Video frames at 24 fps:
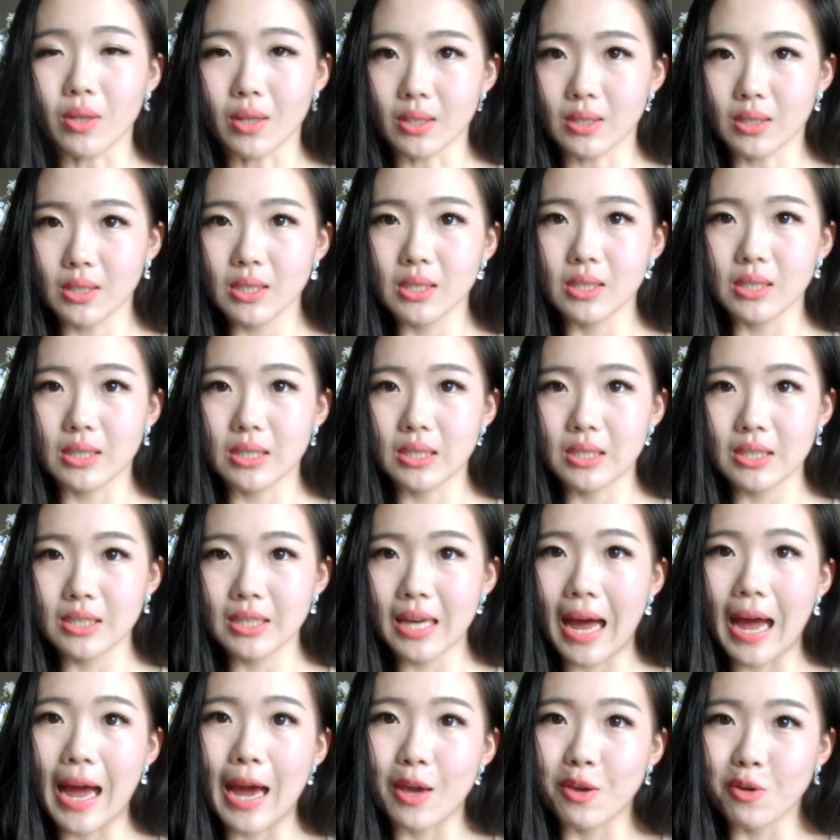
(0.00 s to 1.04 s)
的近期
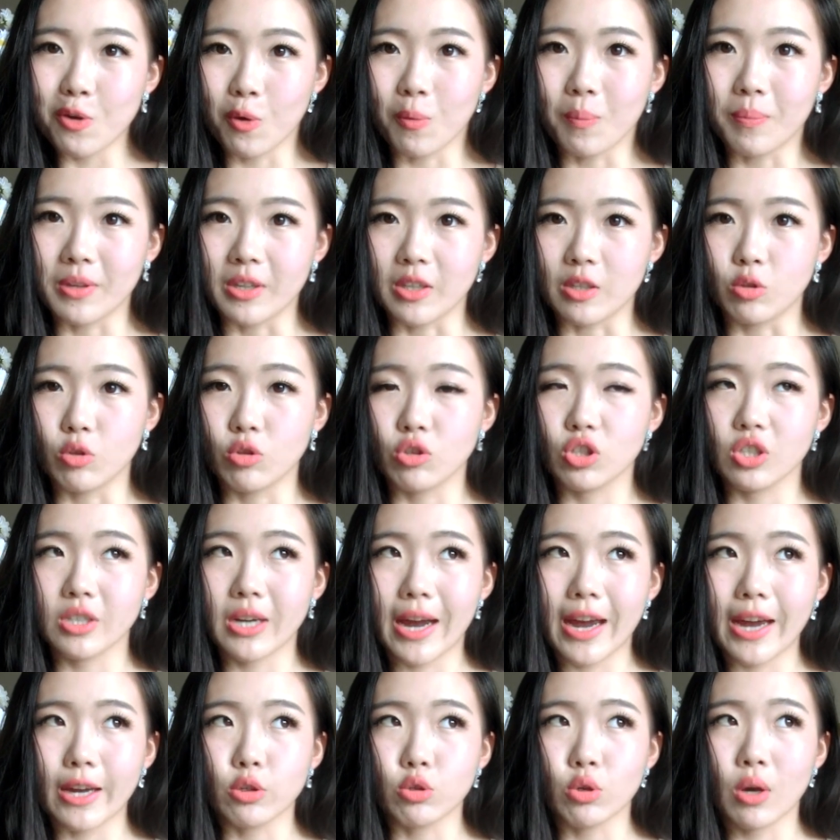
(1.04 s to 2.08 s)
爱用品，就是
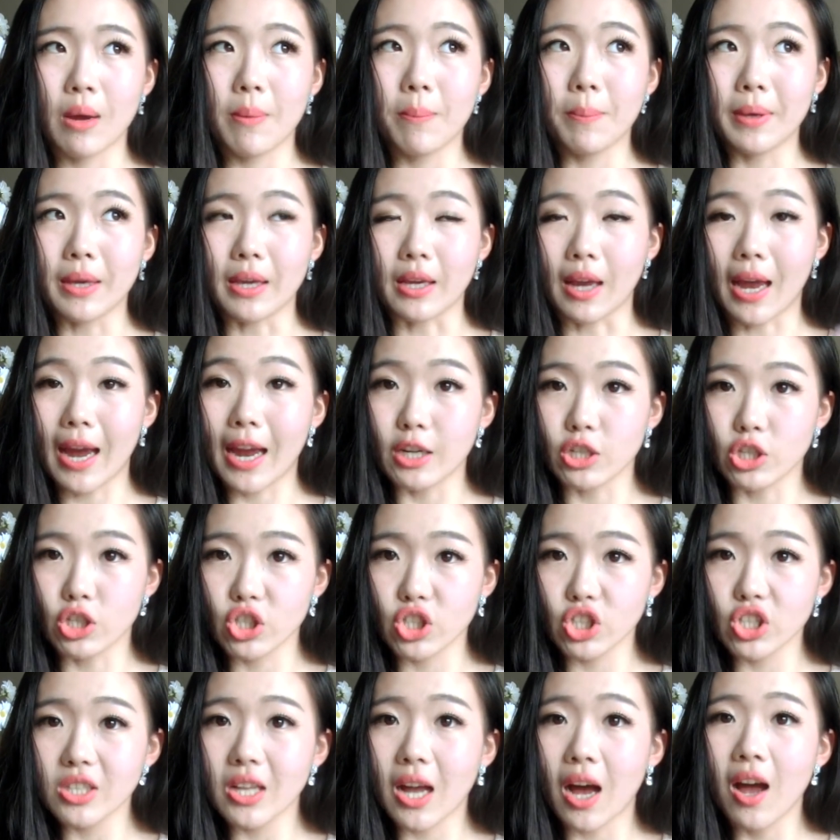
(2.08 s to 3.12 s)
爱穿品。爱
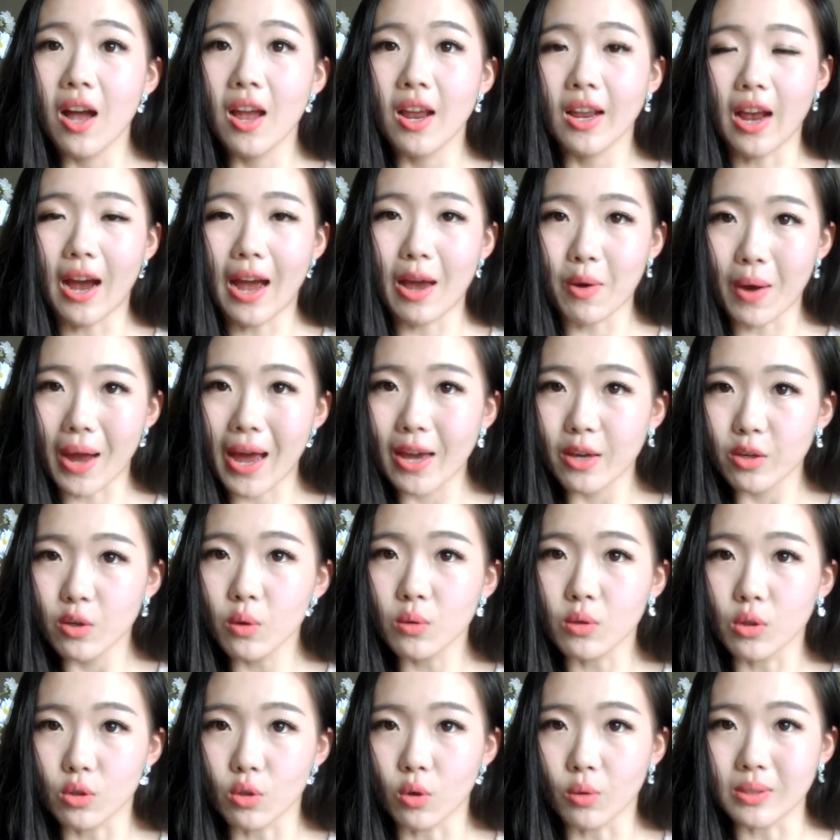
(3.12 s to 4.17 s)
吃的，然后还有爱
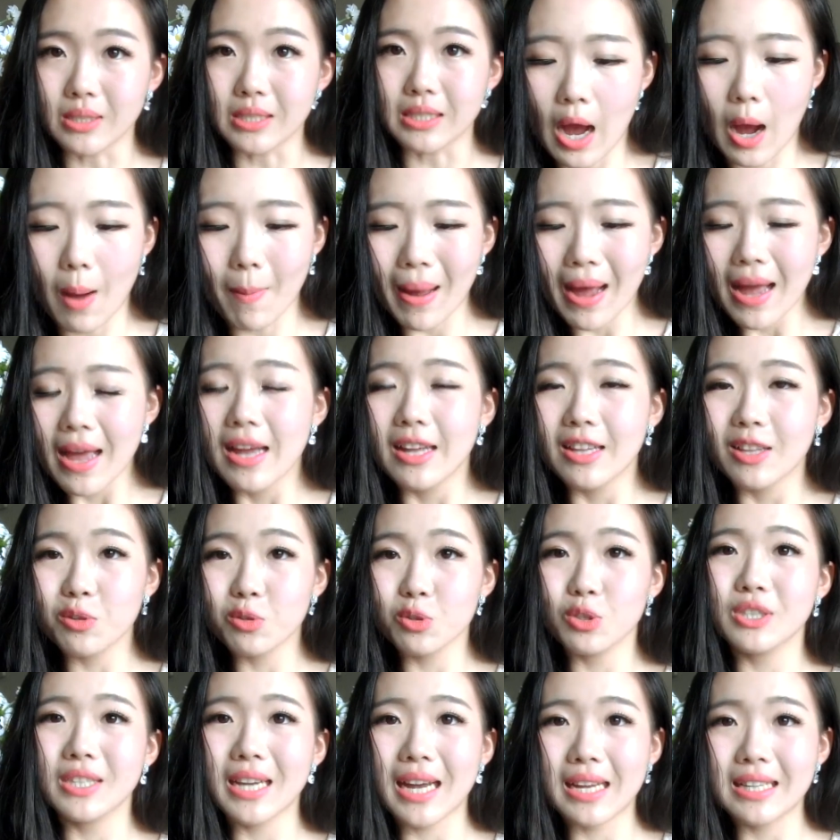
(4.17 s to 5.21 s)
用的东西，好吧，那就
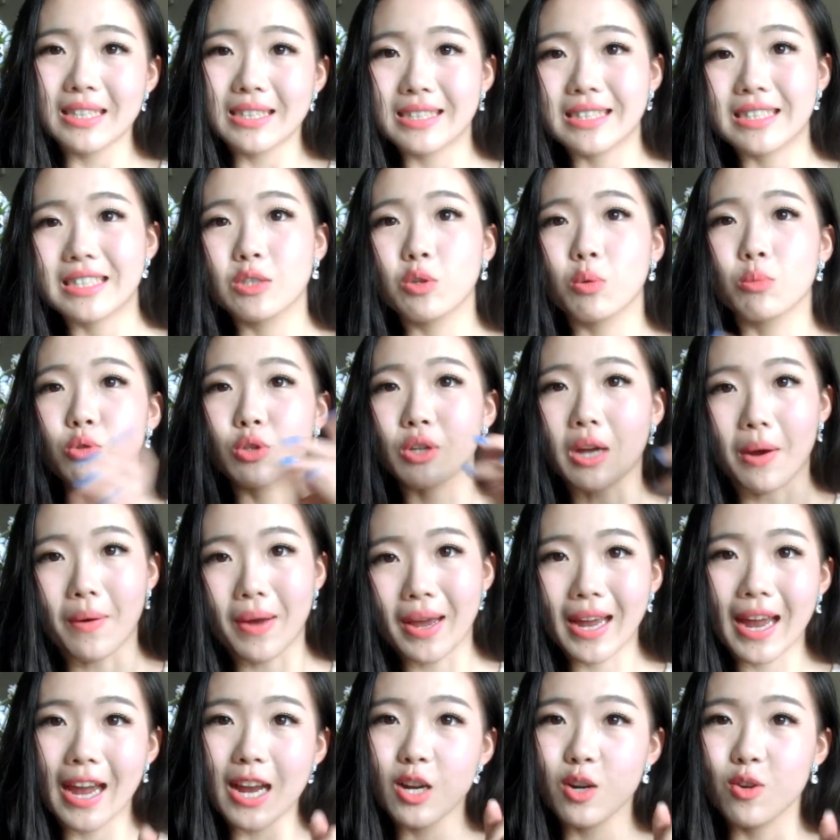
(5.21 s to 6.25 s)
是这样子，那我们就赶快
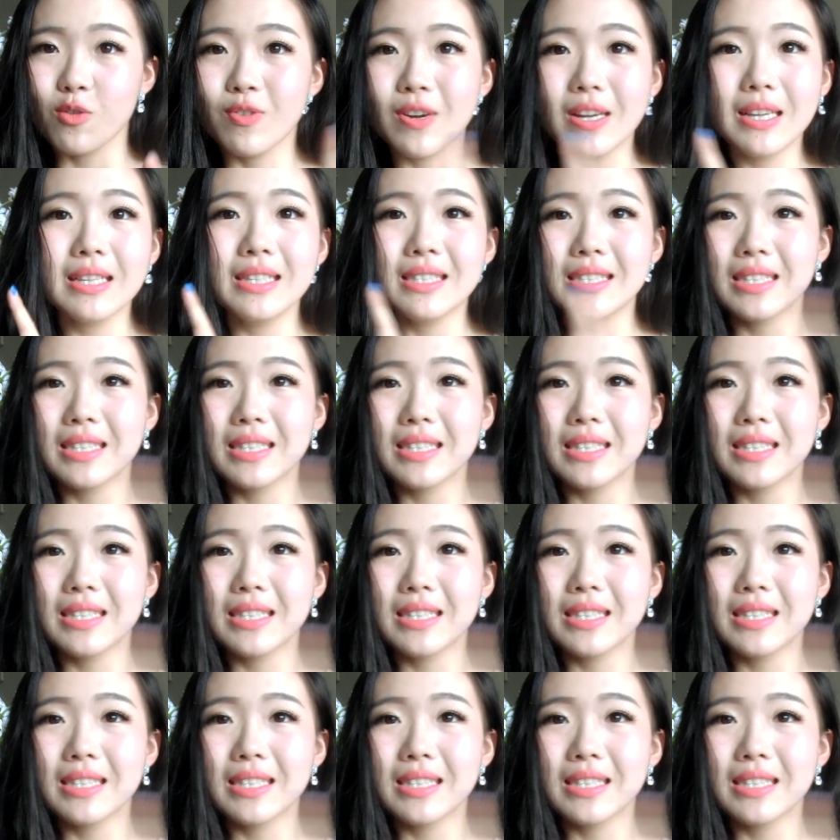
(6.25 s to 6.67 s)
开始分